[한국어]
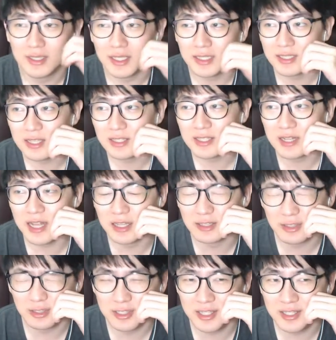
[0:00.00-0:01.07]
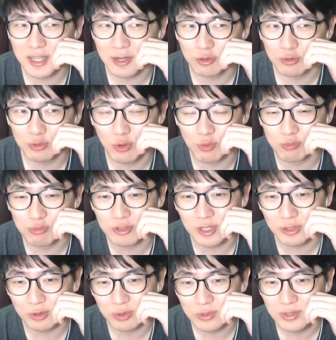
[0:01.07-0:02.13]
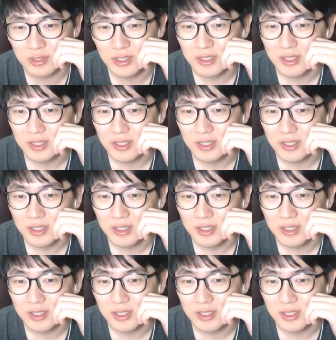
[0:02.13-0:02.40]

텍사스 레인저스의 새로운 돔구장도